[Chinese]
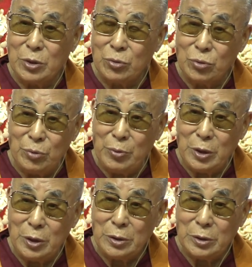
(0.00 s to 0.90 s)
是父
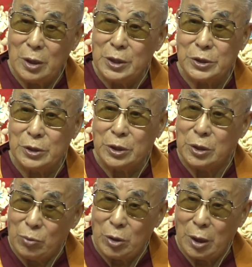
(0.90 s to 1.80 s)
非地水，非火
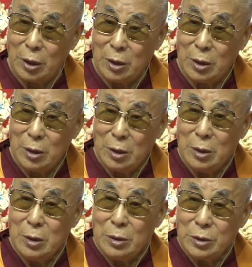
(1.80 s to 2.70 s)
风即空，非
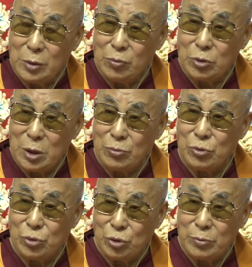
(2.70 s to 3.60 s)
是非一切，
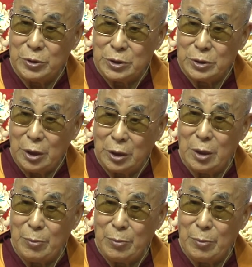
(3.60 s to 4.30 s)
何止是是夫？